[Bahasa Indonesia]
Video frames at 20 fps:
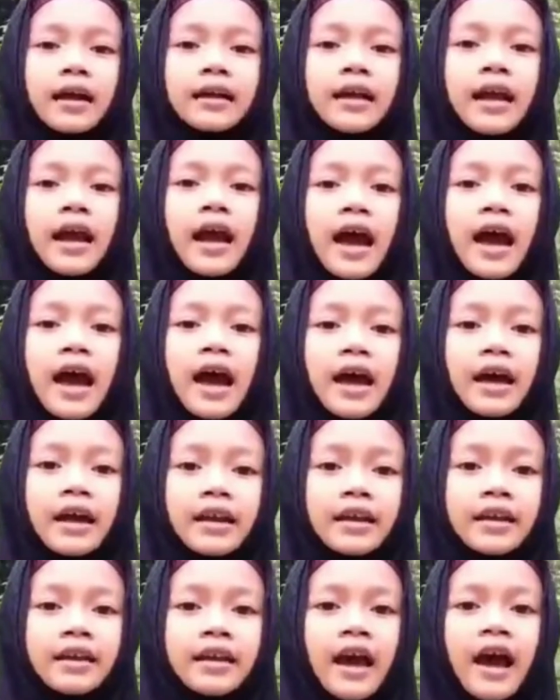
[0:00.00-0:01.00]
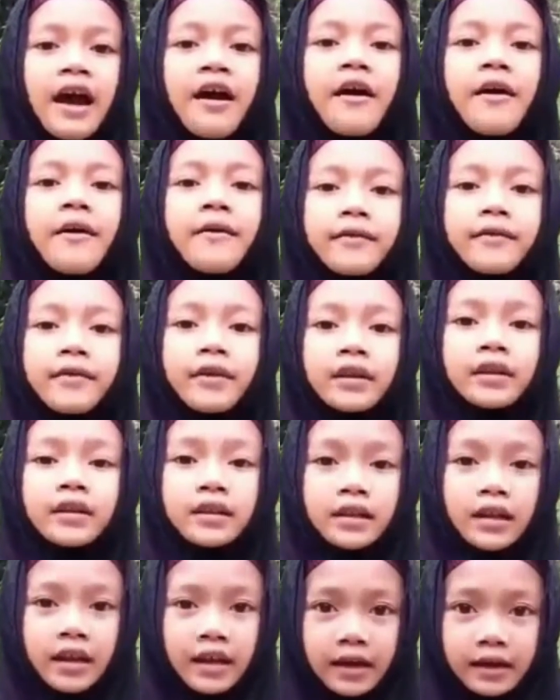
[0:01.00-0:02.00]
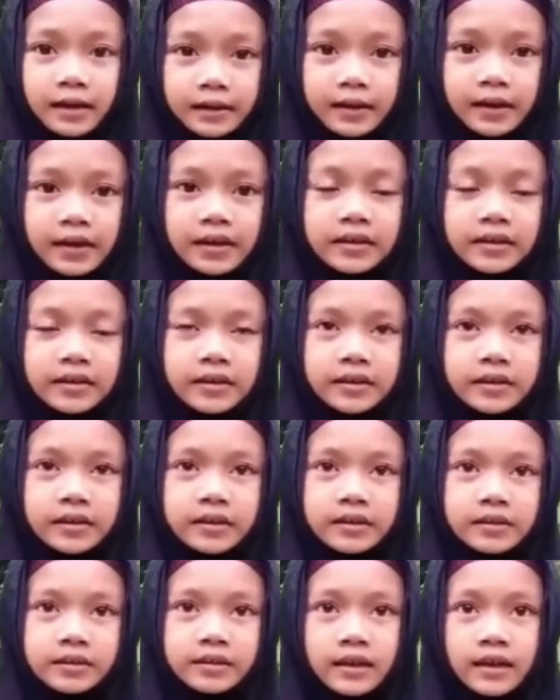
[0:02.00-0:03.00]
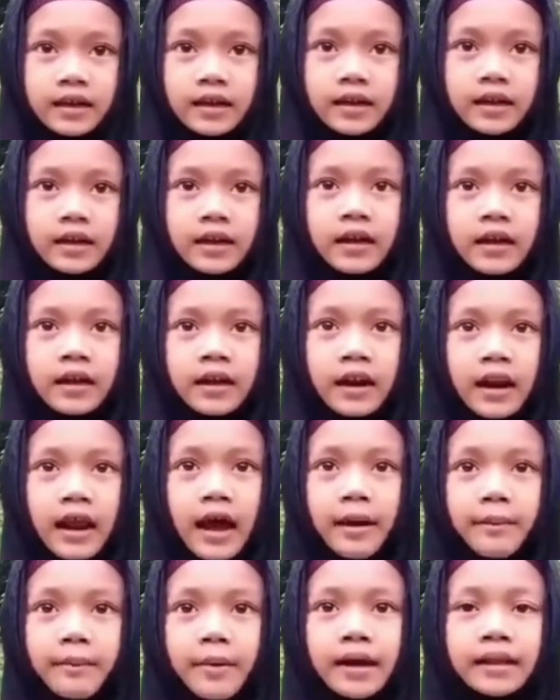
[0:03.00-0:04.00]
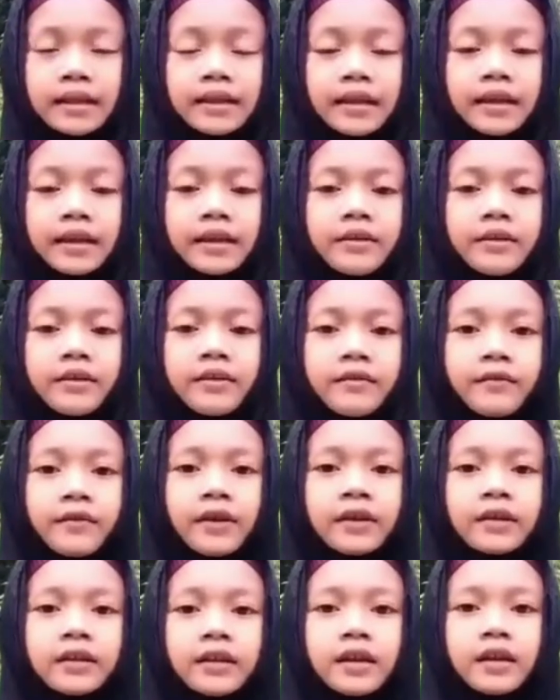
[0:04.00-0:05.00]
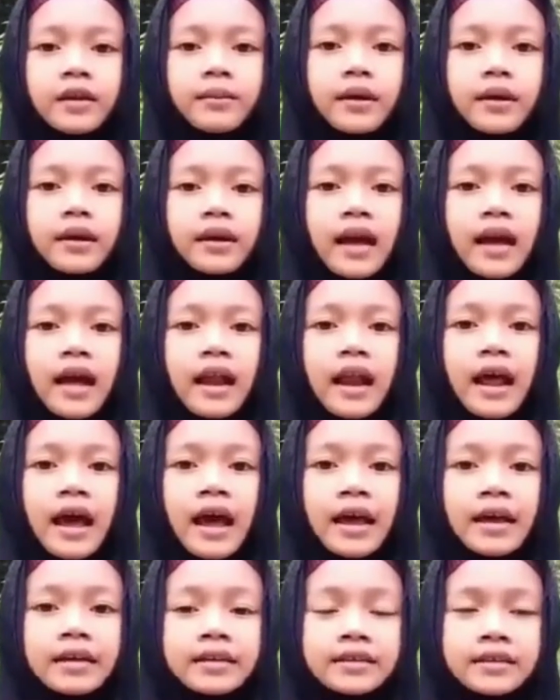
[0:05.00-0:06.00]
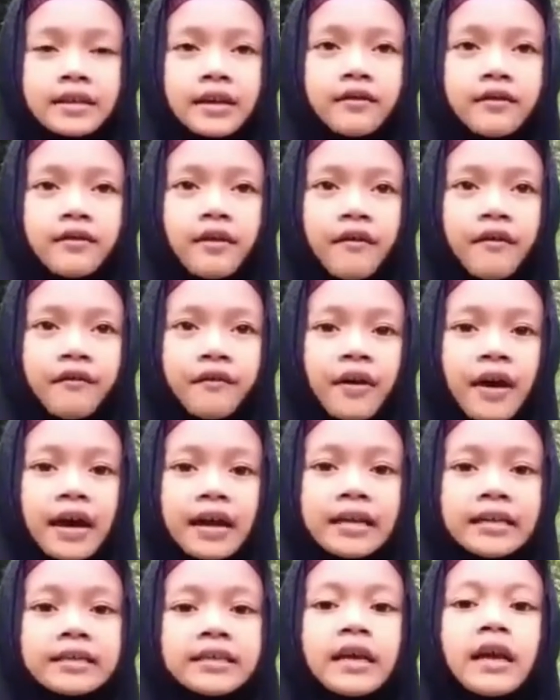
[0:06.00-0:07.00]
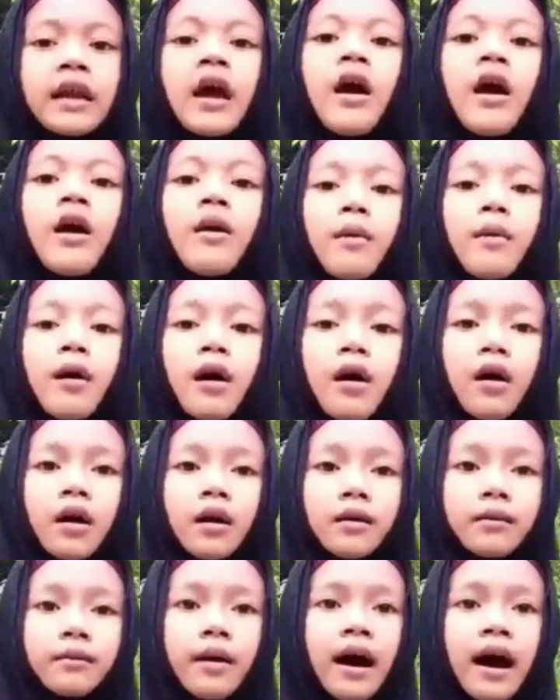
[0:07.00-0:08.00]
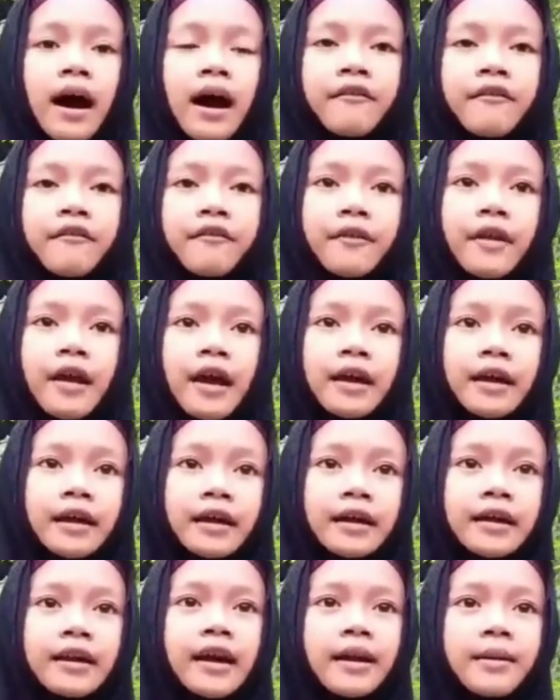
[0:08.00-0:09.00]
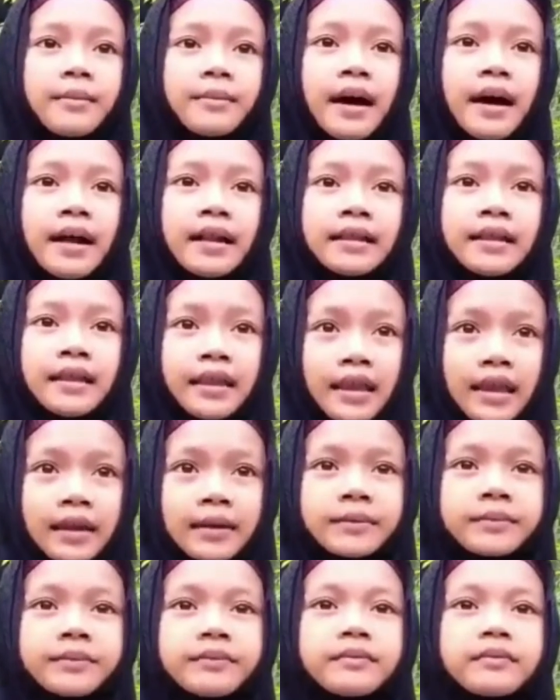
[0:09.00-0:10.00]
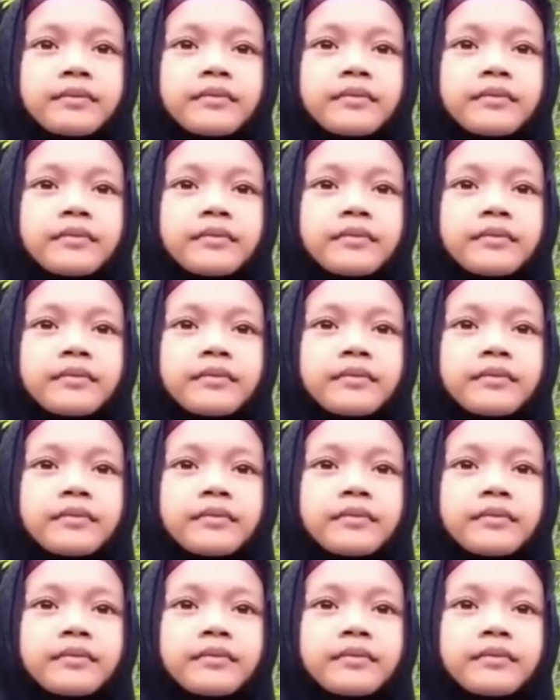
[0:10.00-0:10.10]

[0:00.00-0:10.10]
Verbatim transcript: Ini hari yang fitri. Selamat Idul Fitri minal aizin wa faizin. Mohon maaf lahir dan batin.